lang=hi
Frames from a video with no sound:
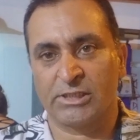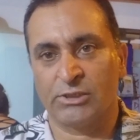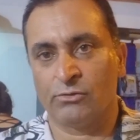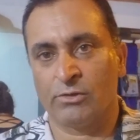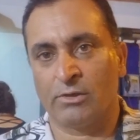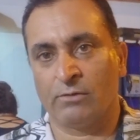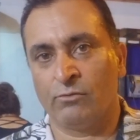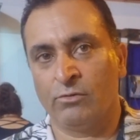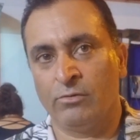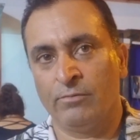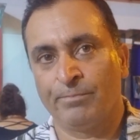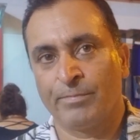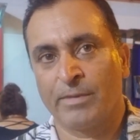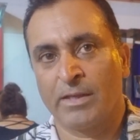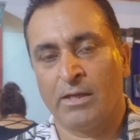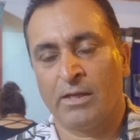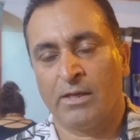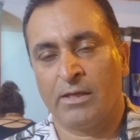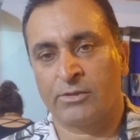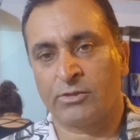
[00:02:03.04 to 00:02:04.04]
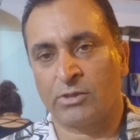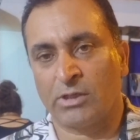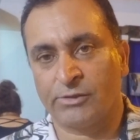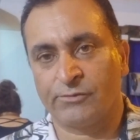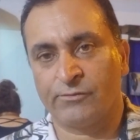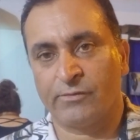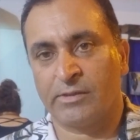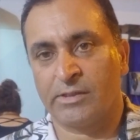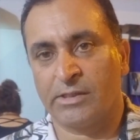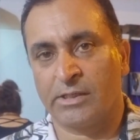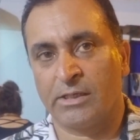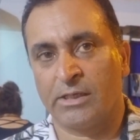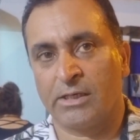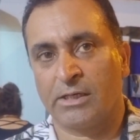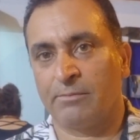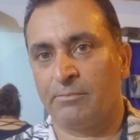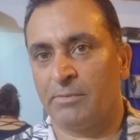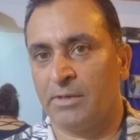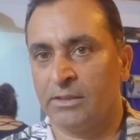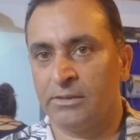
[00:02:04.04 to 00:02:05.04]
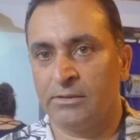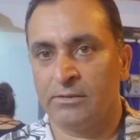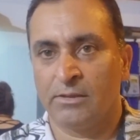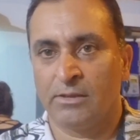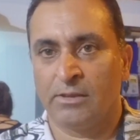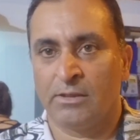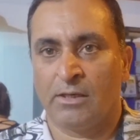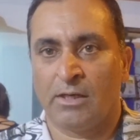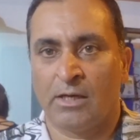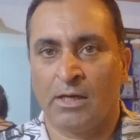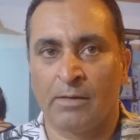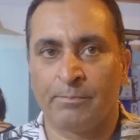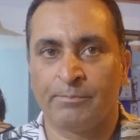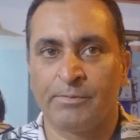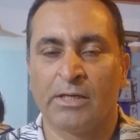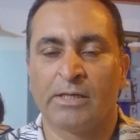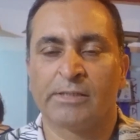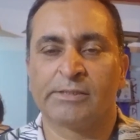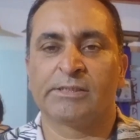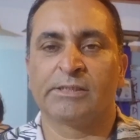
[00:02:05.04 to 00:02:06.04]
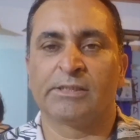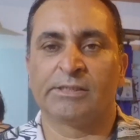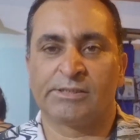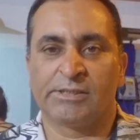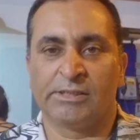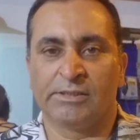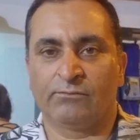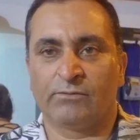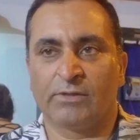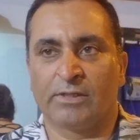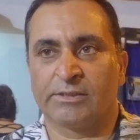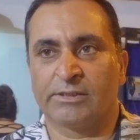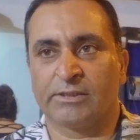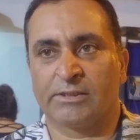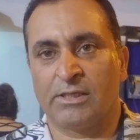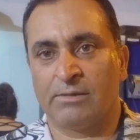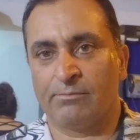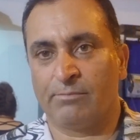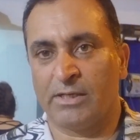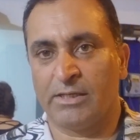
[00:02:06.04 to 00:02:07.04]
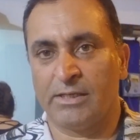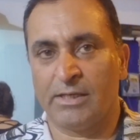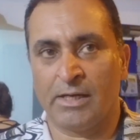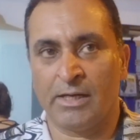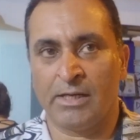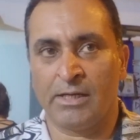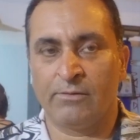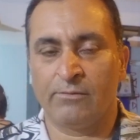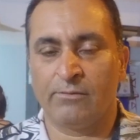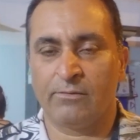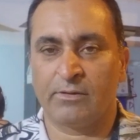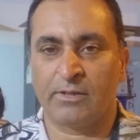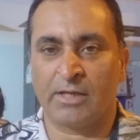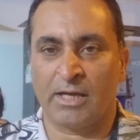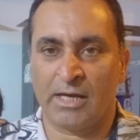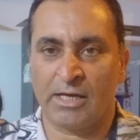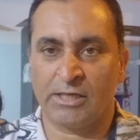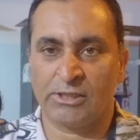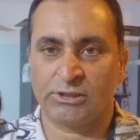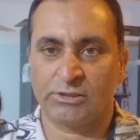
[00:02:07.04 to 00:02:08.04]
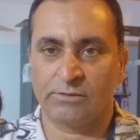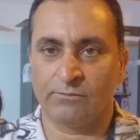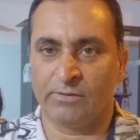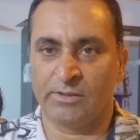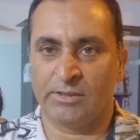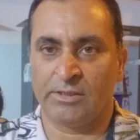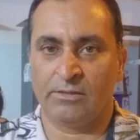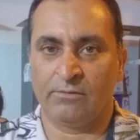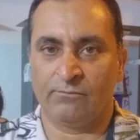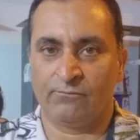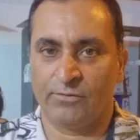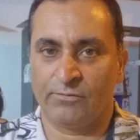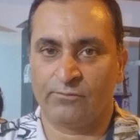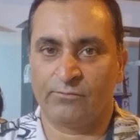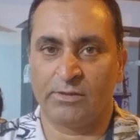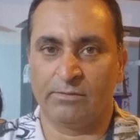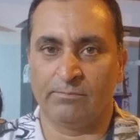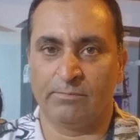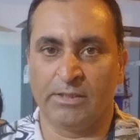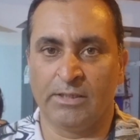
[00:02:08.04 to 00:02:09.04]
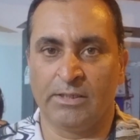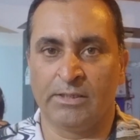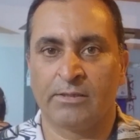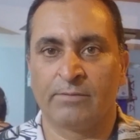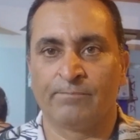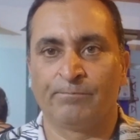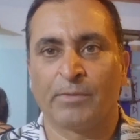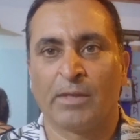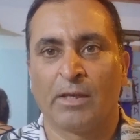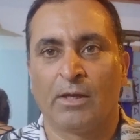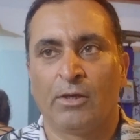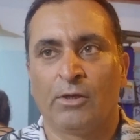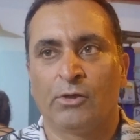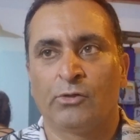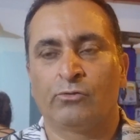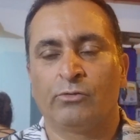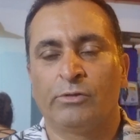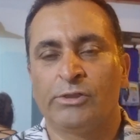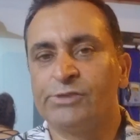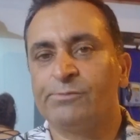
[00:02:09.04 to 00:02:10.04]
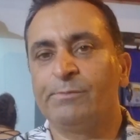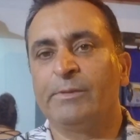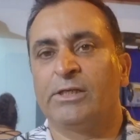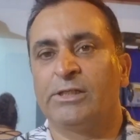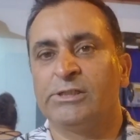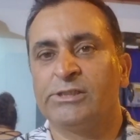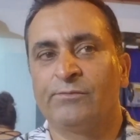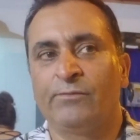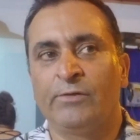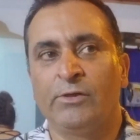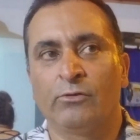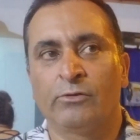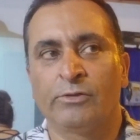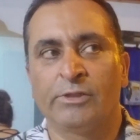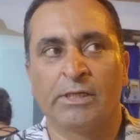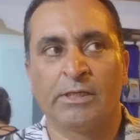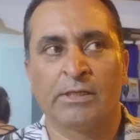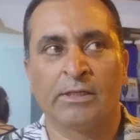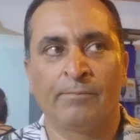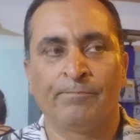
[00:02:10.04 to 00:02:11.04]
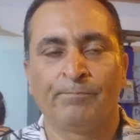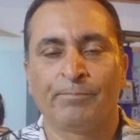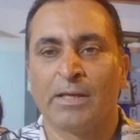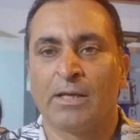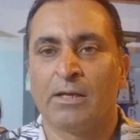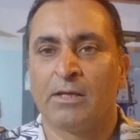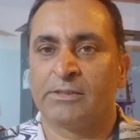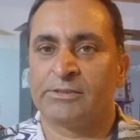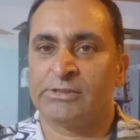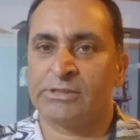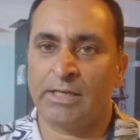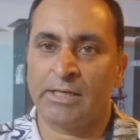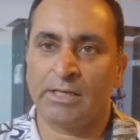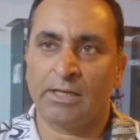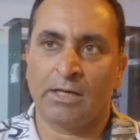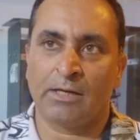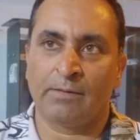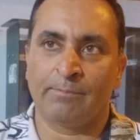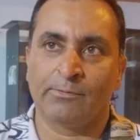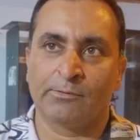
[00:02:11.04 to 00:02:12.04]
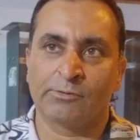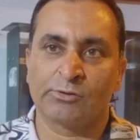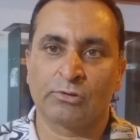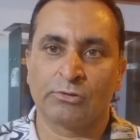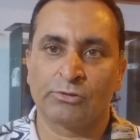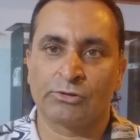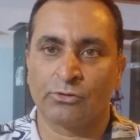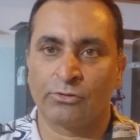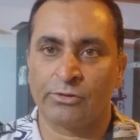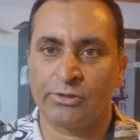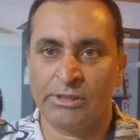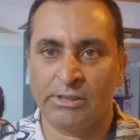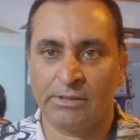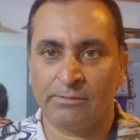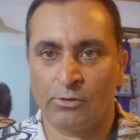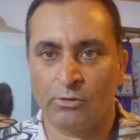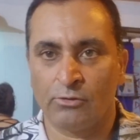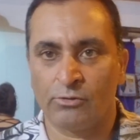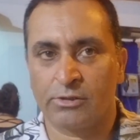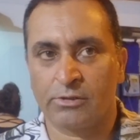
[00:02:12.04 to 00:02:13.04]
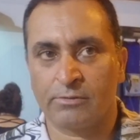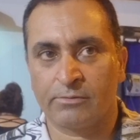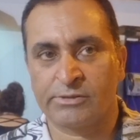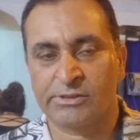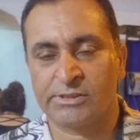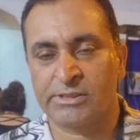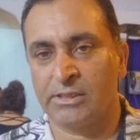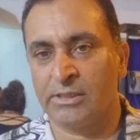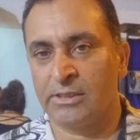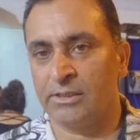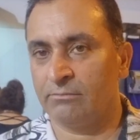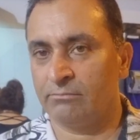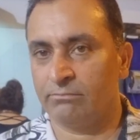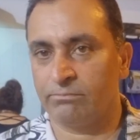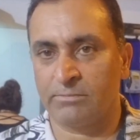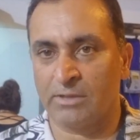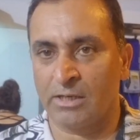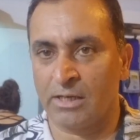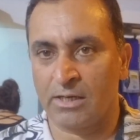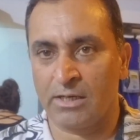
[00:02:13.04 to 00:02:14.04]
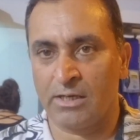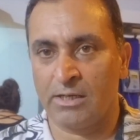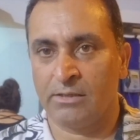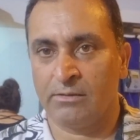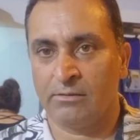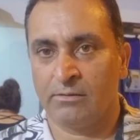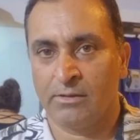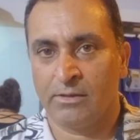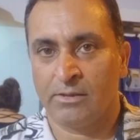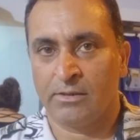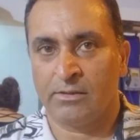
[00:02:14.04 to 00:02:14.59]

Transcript: पैसा जो है वो ट्रांसफ़र करने के बाद आप यहाँ से रिसीव कर सकते हैं बाई हैंड कैश विद इन फिफ्टीन मिनट तो इसमें रिस्क फ्री हो जाएगा चाहे आप उसको छोटी अमाउंट से कर लें